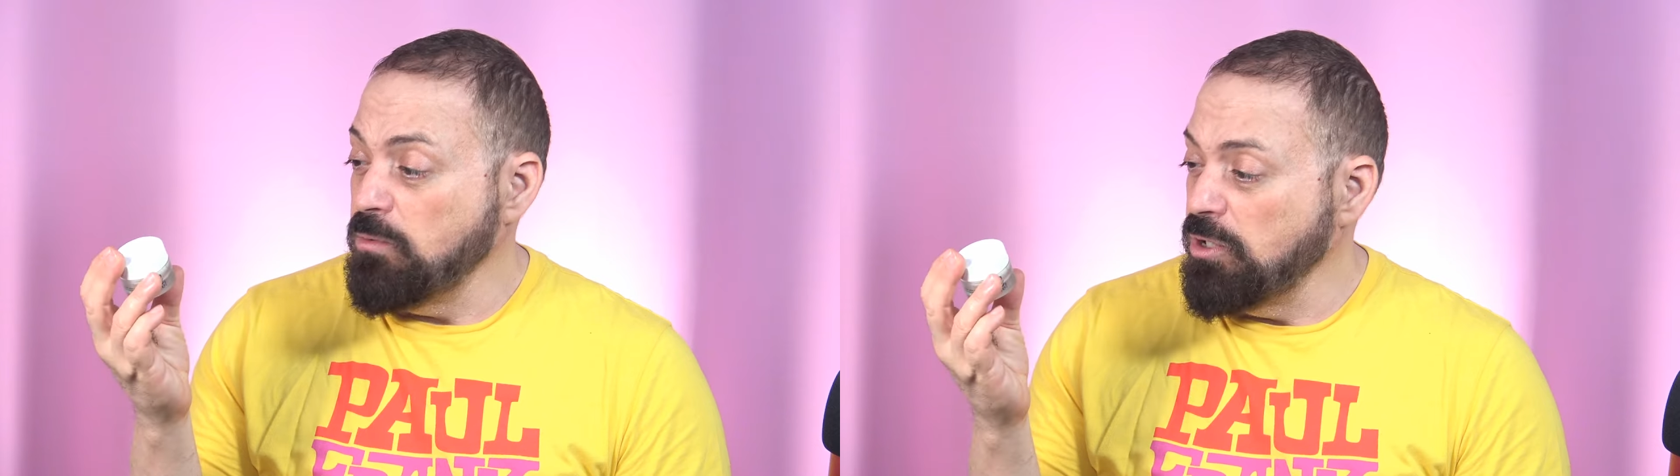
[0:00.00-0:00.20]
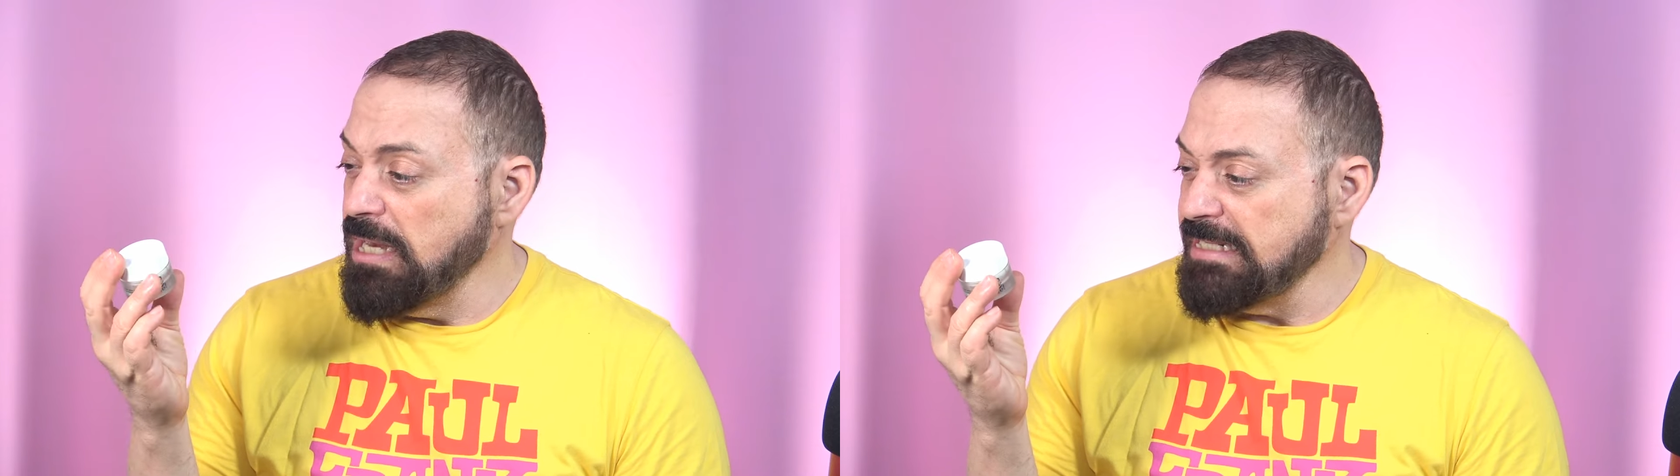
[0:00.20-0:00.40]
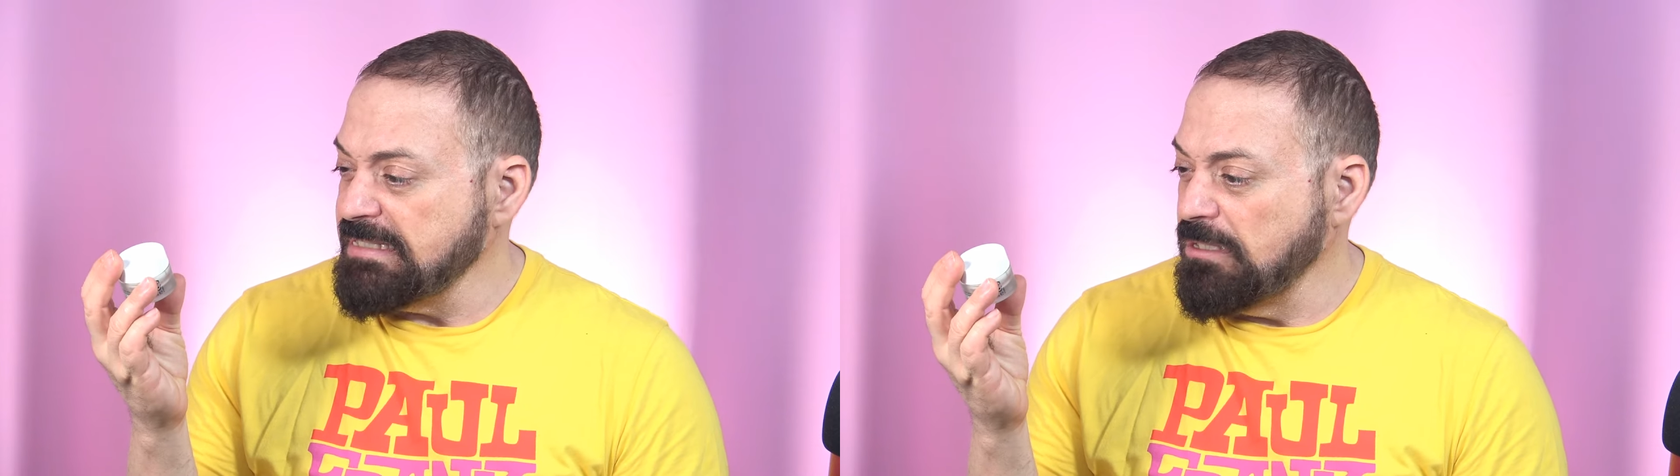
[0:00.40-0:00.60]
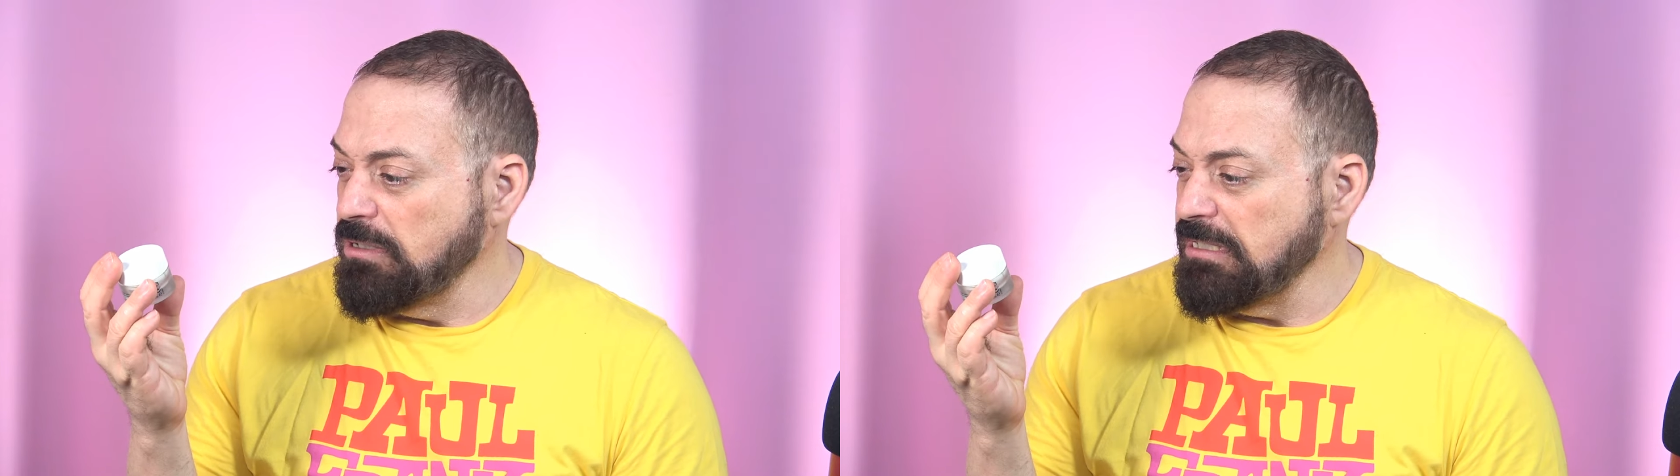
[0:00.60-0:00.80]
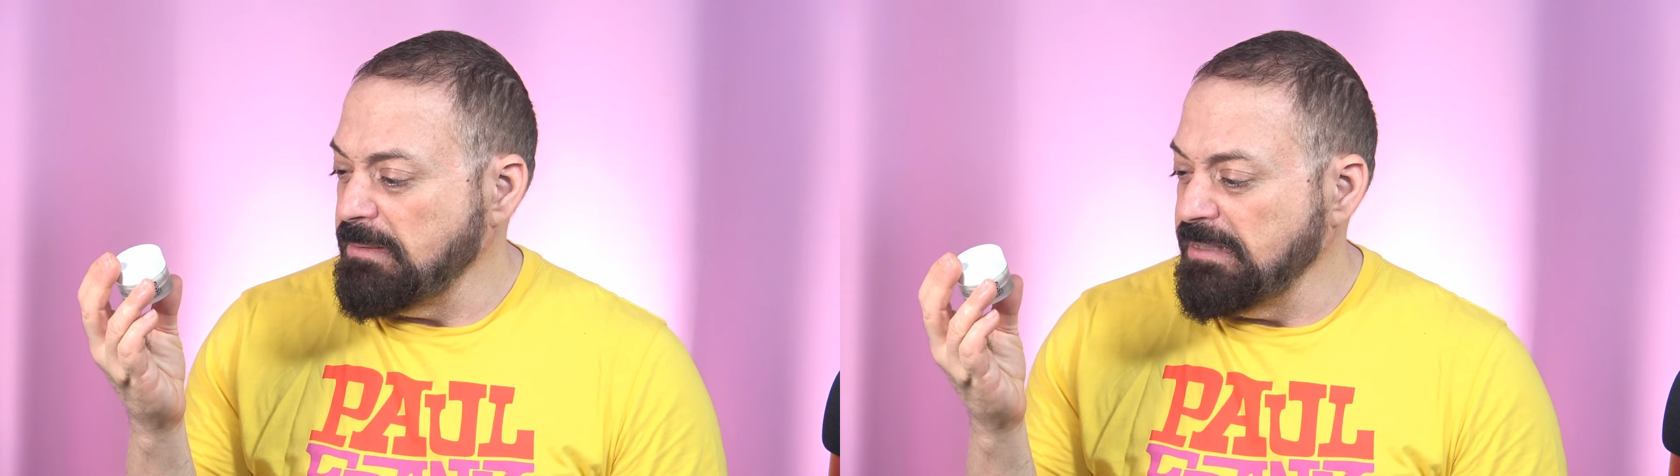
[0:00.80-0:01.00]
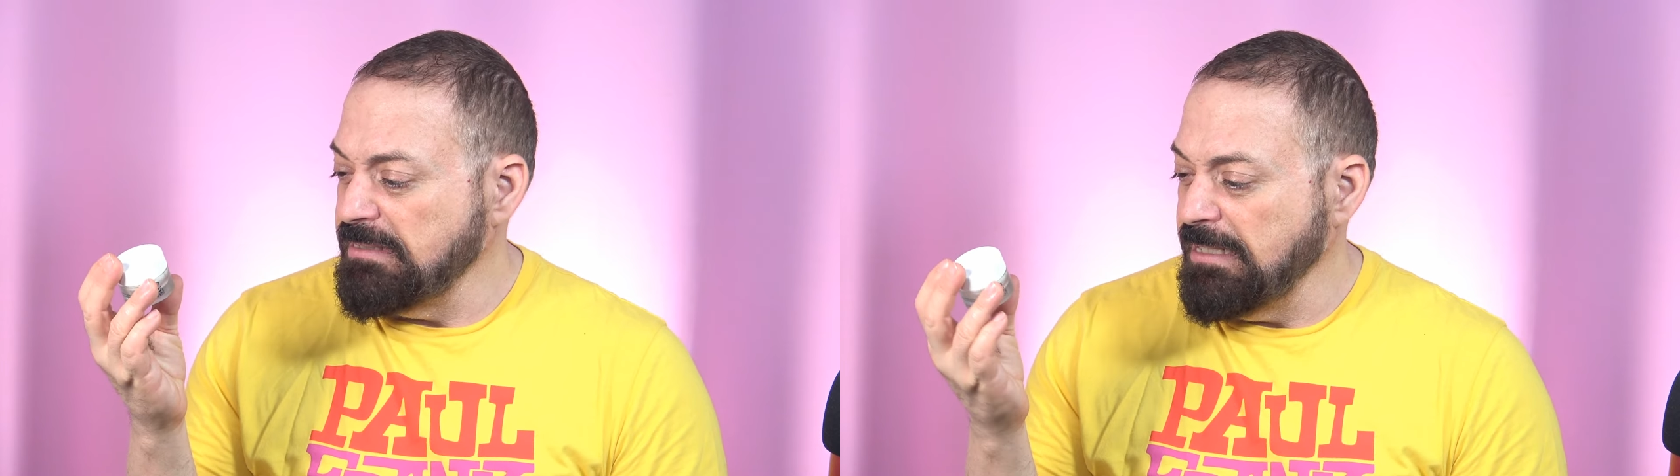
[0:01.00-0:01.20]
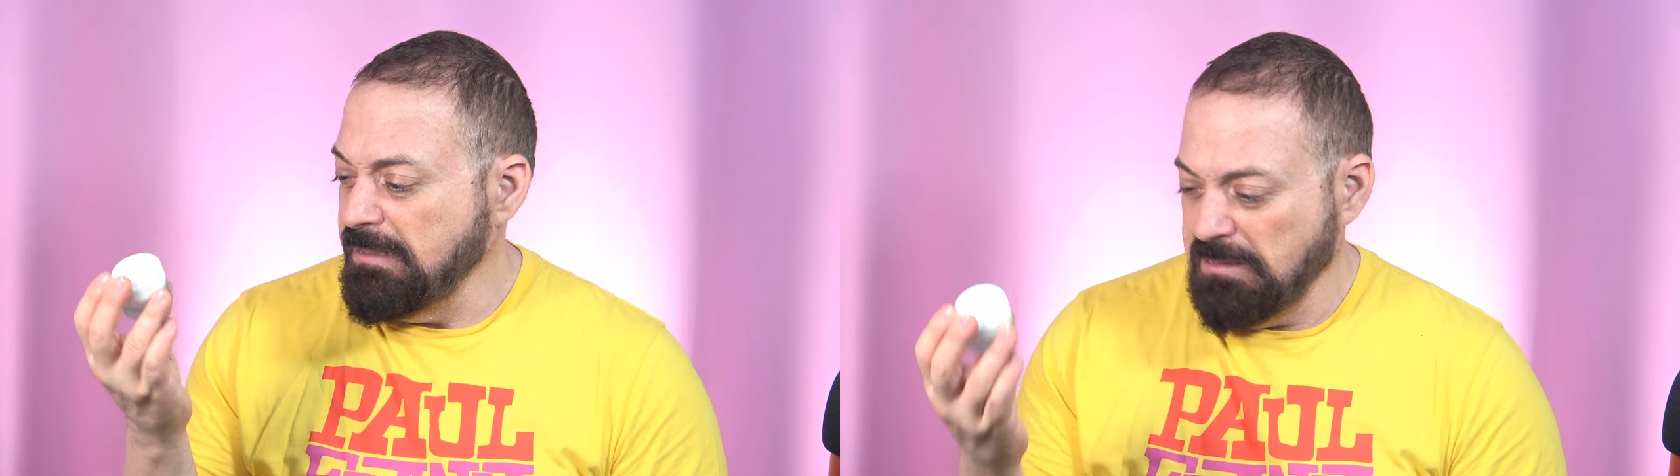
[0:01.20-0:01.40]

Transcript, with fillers: Aurora, que este concretamente.